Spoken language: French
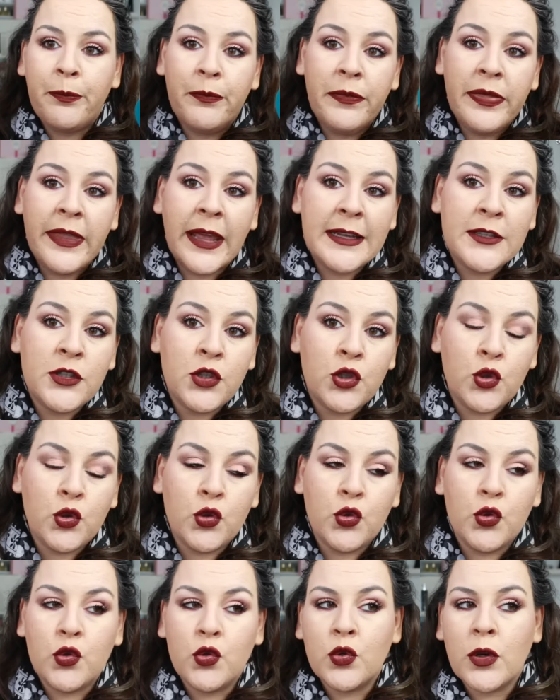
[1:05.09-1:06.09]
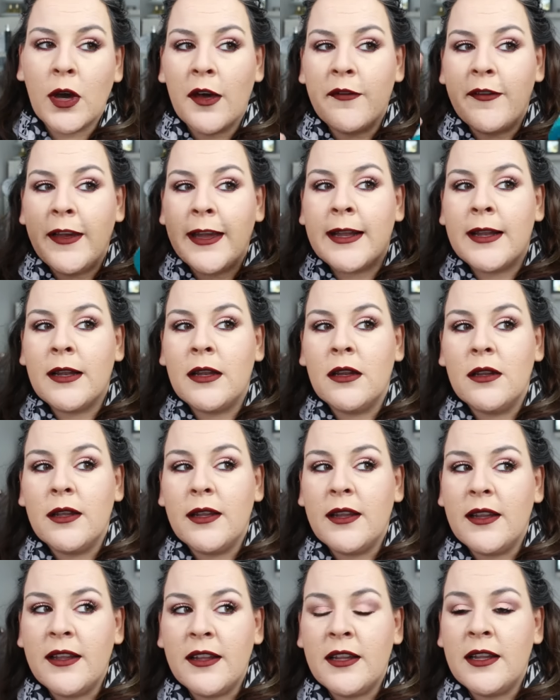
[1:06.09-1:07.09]
nature, avec
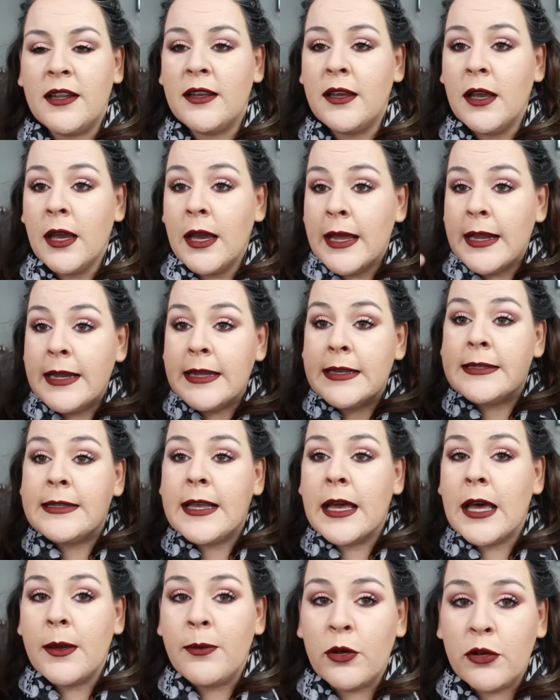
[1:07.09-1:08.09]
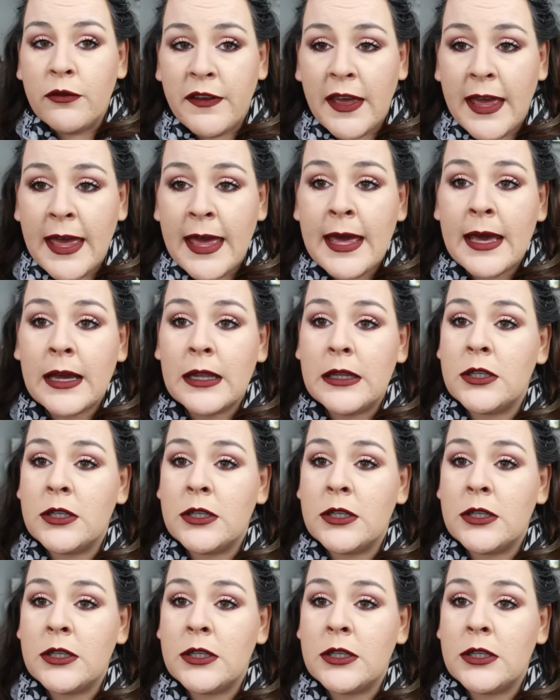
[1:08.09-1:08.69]
les, arbres verts,